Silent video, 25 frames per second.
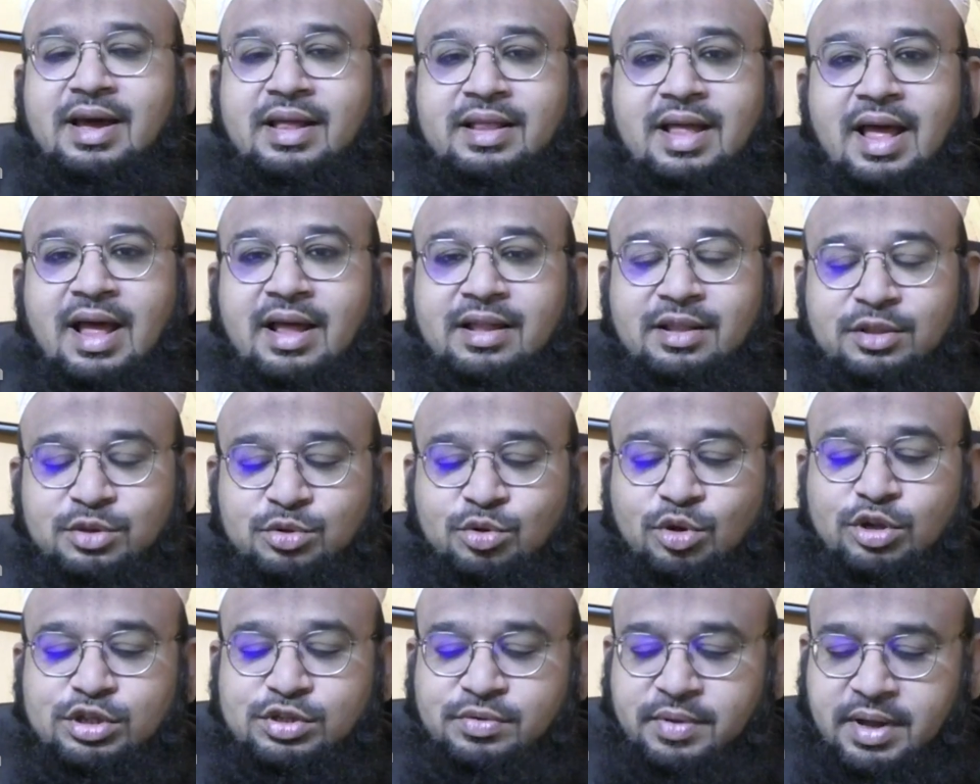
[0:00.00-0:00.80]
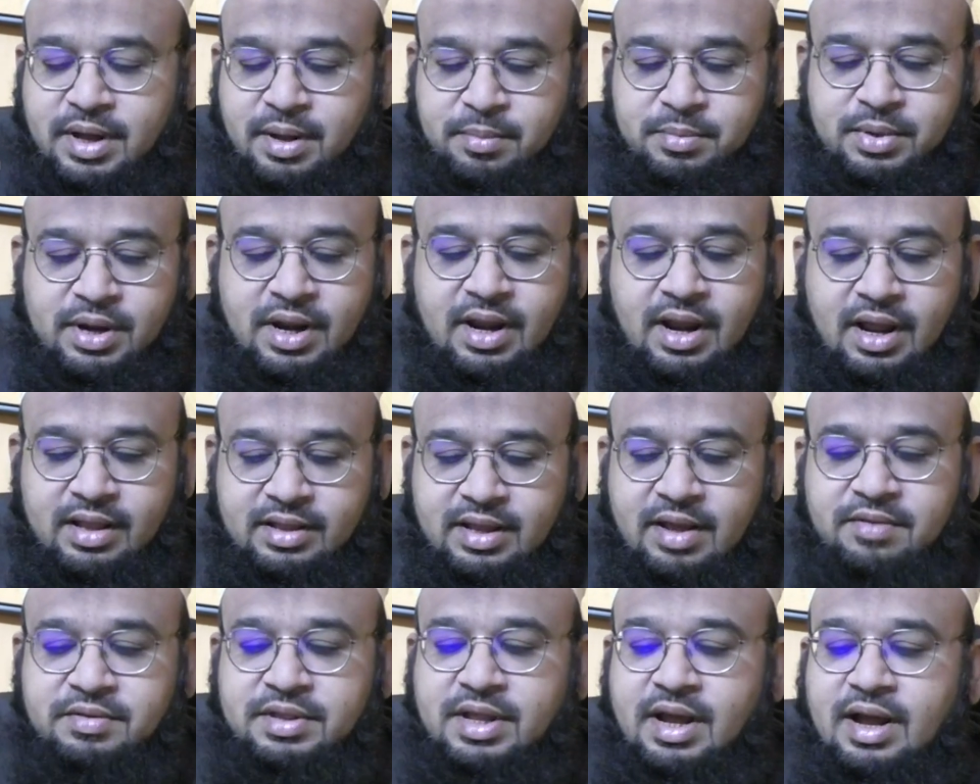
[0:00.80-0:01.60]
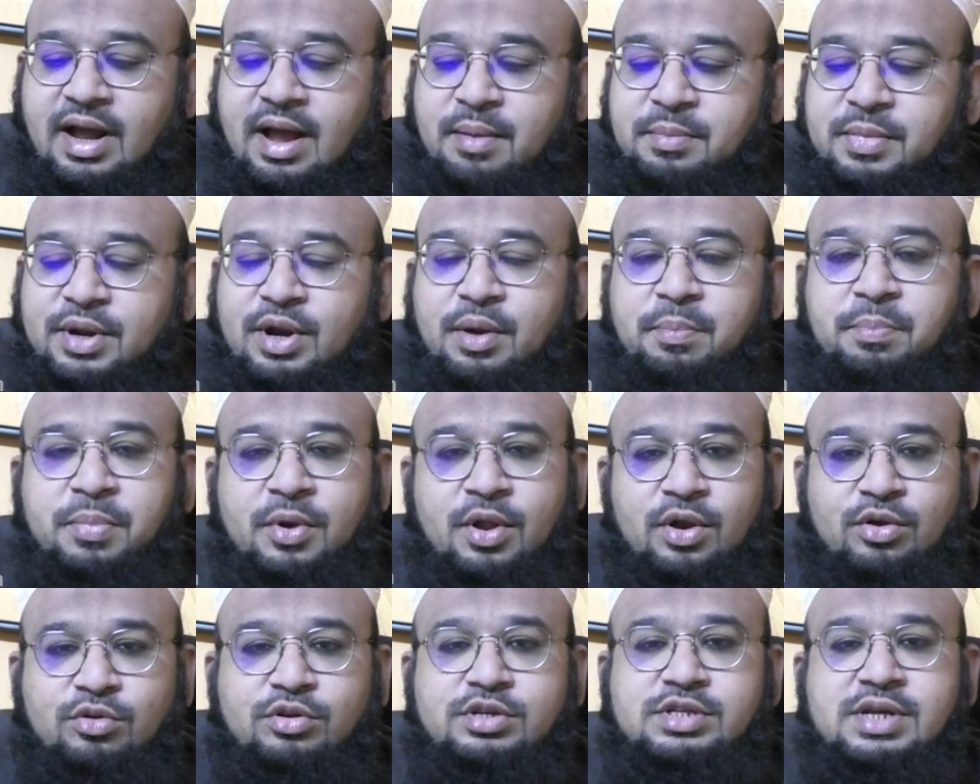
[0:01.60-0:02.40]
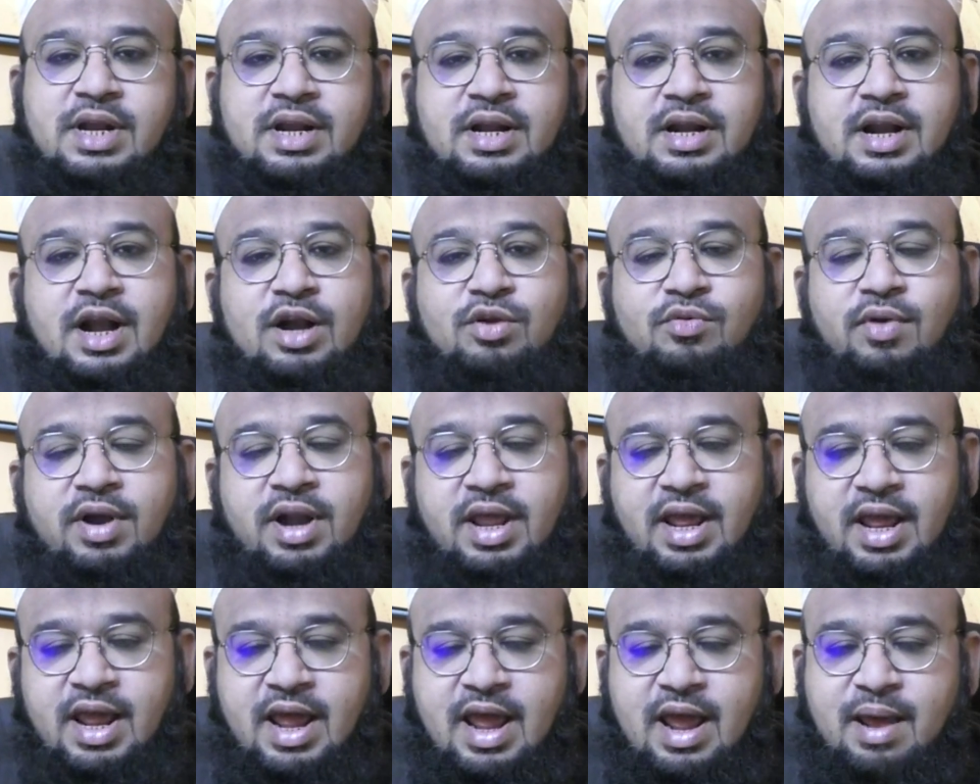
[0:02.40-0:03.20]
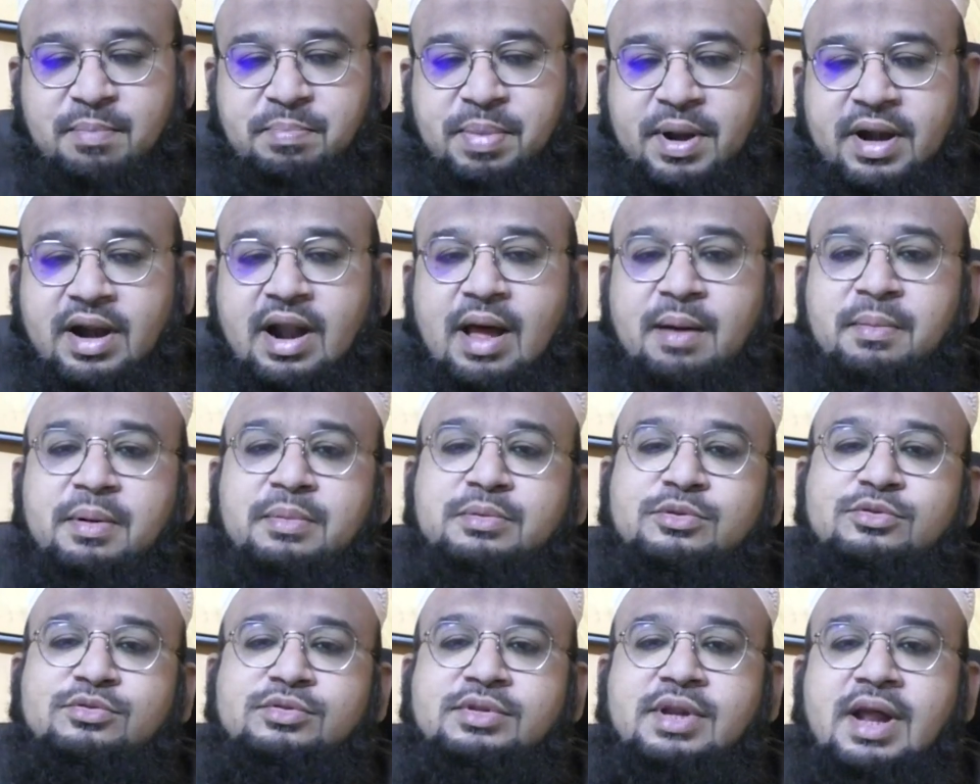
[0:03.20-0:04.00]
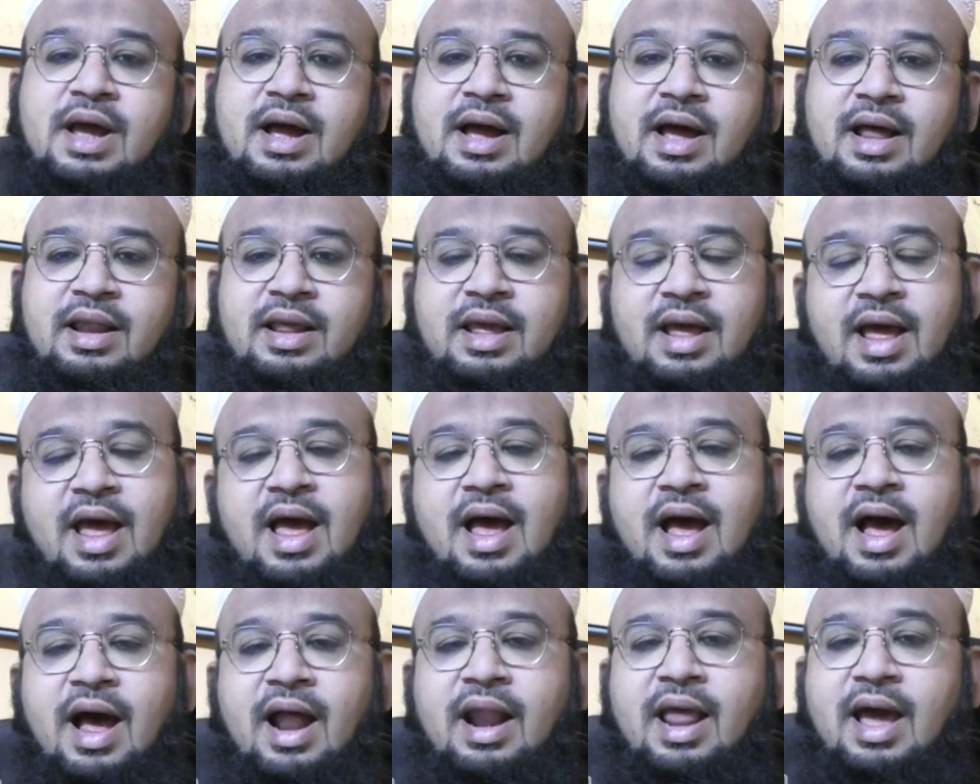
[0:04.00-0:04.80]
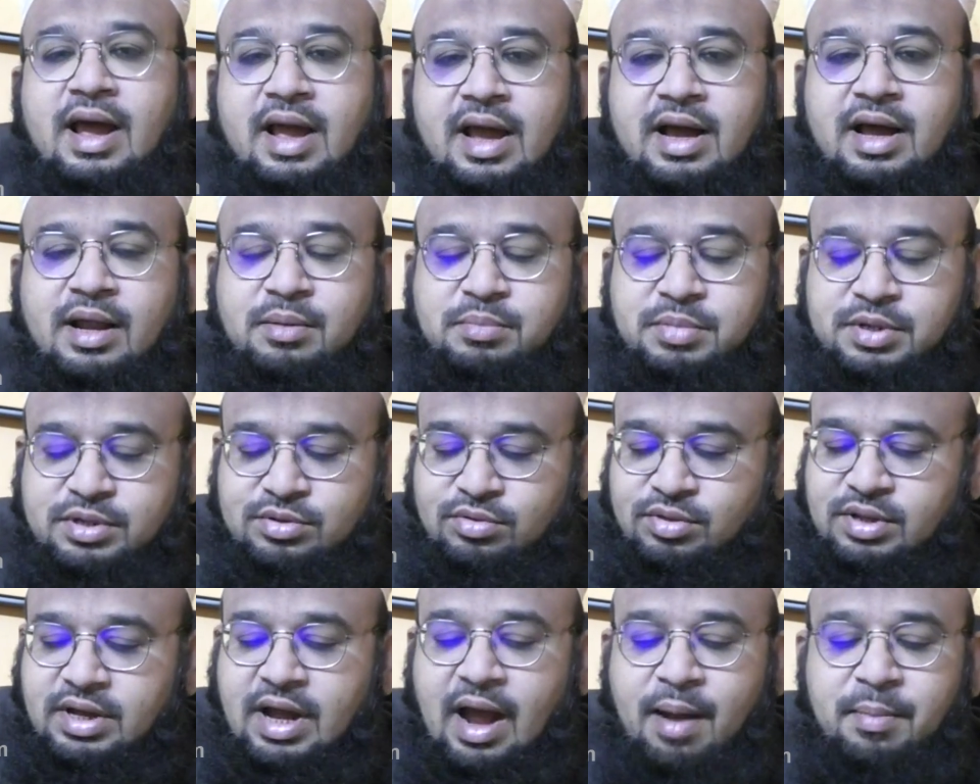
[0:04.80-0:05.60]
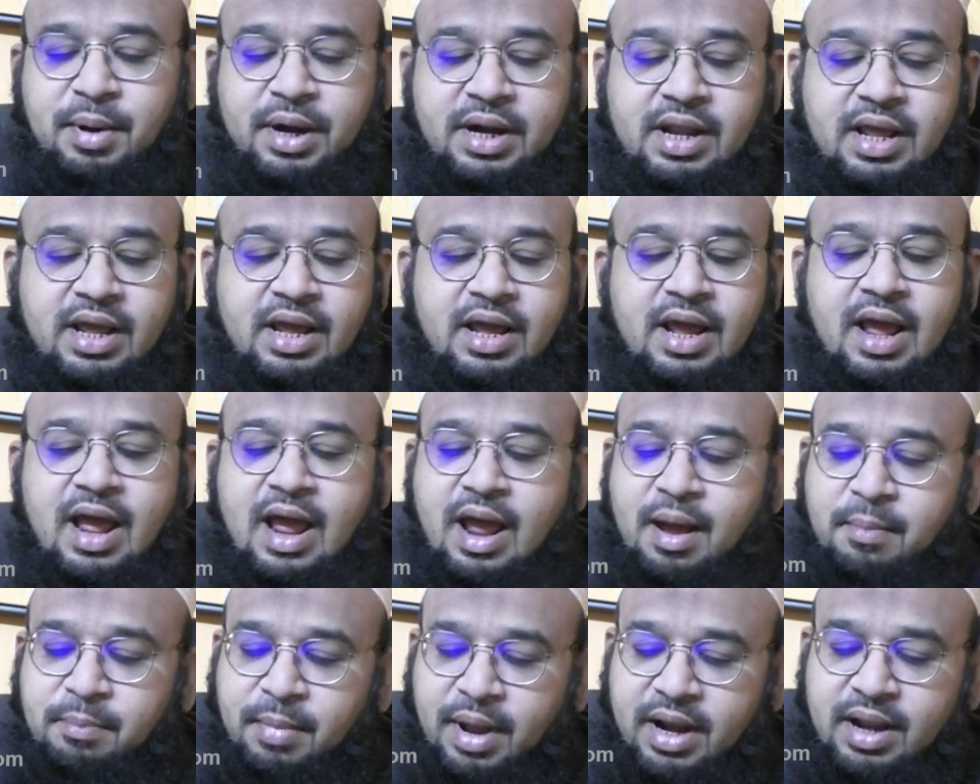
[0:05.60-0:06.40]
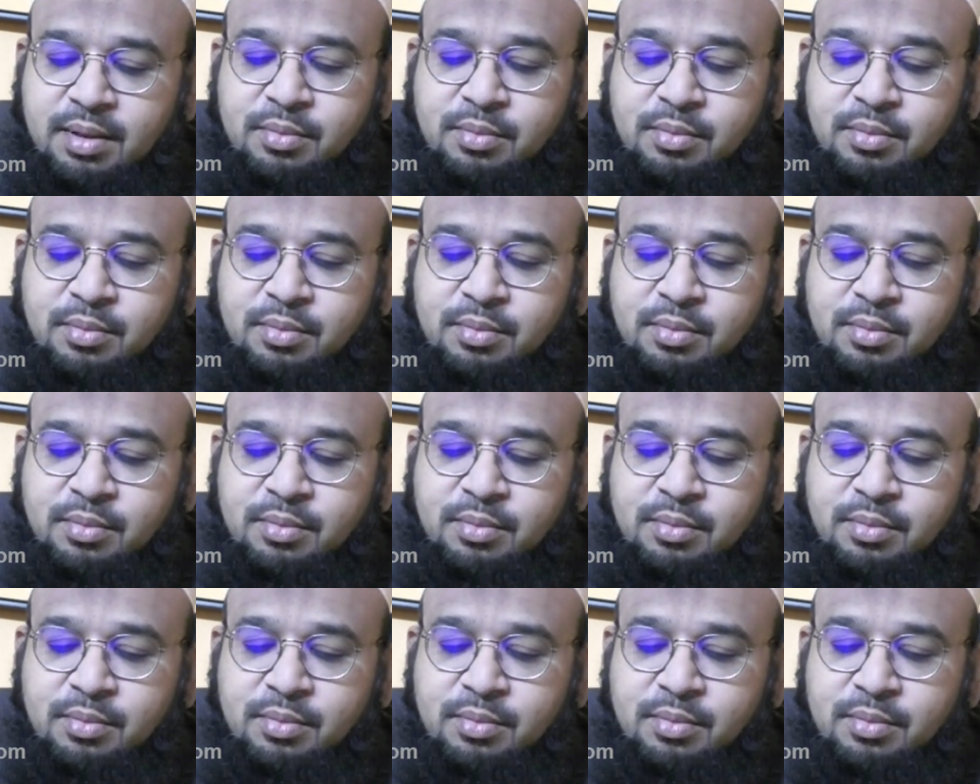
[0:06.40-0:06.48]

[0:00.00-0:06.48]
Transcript: అదే కదా అందుకోసమే అదేవిధంగా మీరు ఇప్పటివరకు జరిగినటువంటి ఏ పరిణామం చూసినా కానీ అలాగే కనిపిస్తుంది కాబట్టి